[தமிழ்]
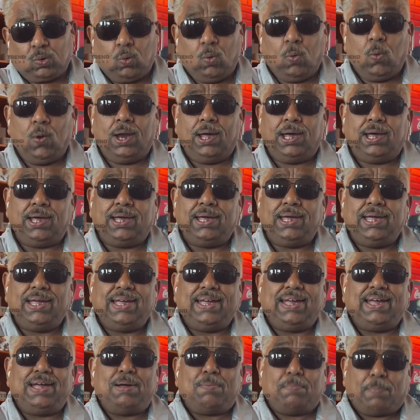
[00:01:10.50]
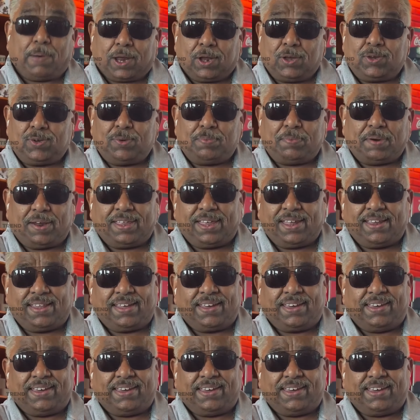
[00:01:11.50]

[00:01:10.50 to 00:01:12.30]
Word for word: உங்களை அரசப்பட்டு